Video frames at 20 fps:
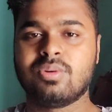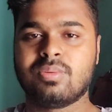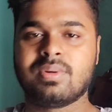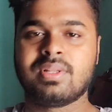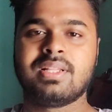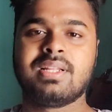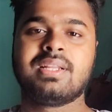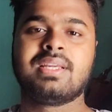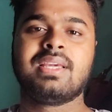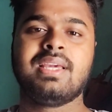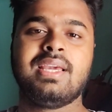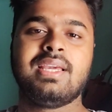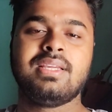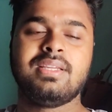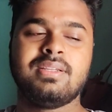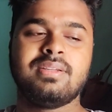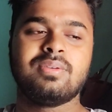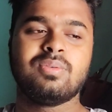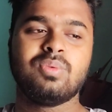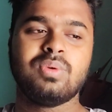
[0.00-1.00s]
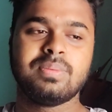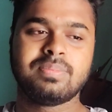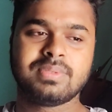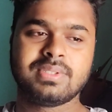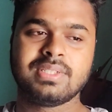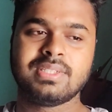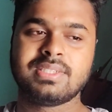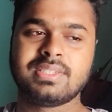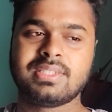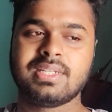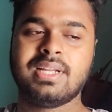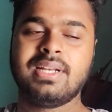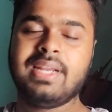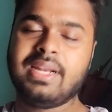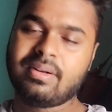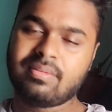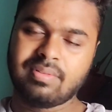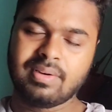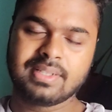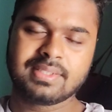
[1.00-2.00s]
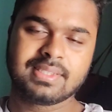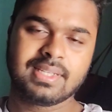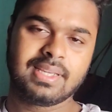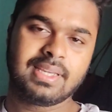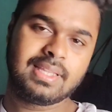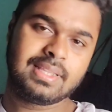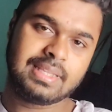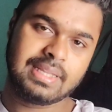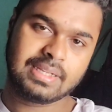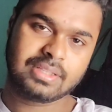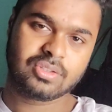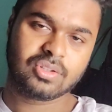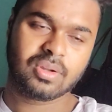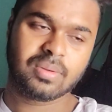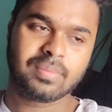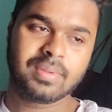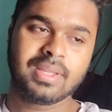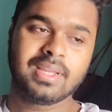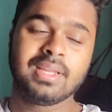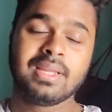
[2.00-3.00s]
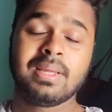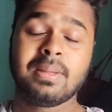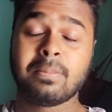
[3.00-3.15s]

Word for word: তোমাদেরকে এই ওয়েব সিরিজটা নেটফ্লিক্সে গিয়ে দেখতে হবে